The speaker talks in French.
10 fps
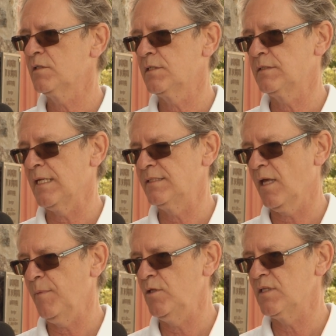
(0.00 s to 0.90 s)
ça se
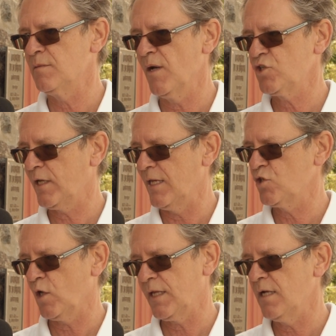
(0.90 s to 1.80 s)
termine le dimanche à
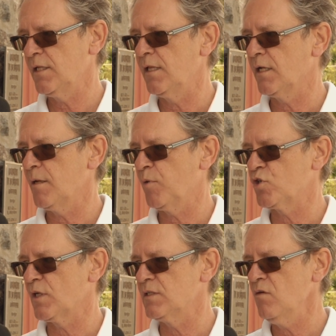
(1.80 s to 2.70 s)
15h30, la dernière
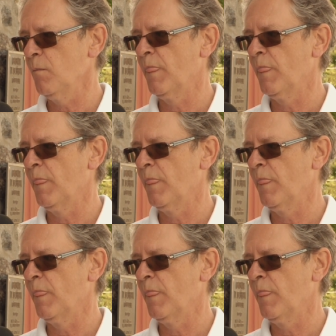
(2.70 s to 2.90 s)
projection.